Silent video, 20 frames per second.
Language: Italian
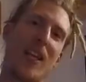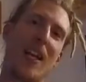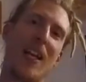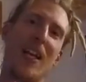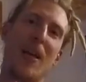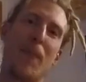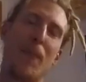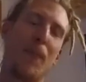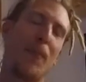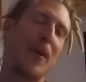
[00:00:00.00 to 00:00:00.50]

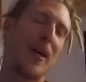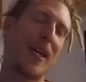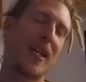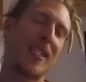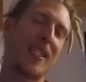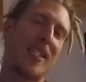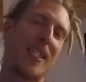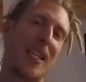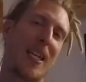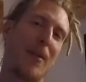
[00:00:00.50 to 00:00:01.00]
lì per
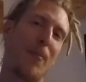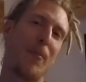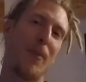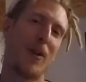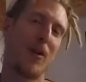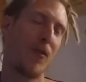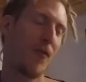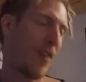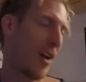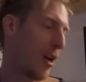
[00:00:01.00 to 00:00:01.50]
sempre,
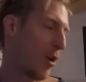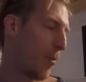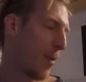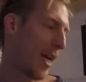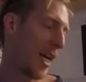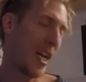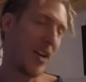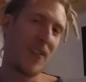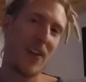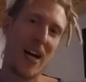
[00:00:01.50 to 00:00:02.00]
non vanno
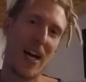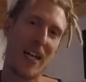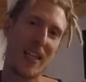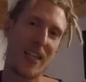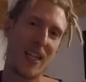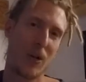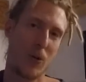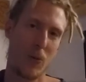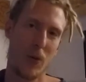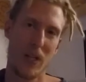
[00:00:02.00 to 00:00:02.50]
mai
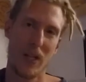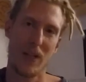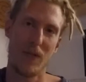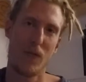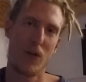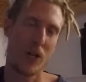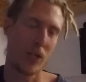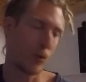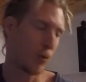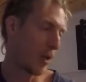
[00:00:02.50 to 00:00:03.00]
cavate, quindi
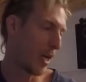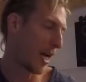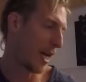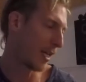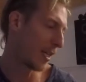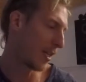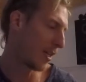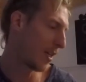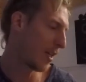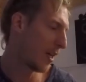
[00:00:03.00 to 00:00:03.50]
voi
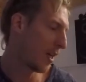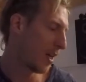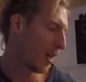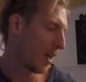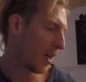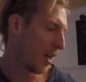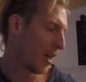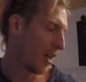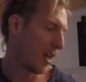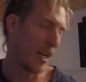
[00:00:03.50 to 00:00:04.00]
suonate
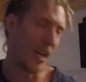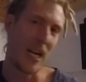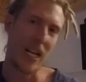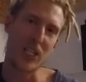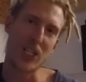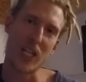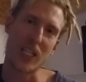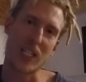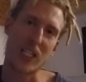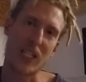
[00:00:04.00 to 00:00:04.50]
le
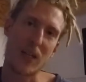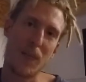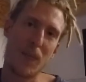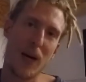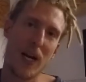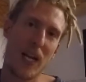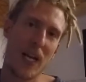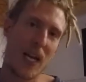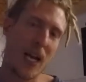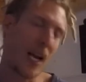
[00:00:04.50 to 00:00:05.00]
lasciate sempre
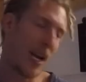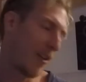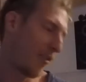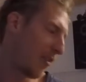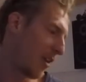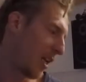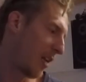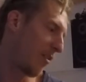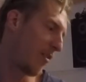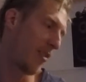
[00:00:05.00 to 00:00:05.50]
lì e alla fine vi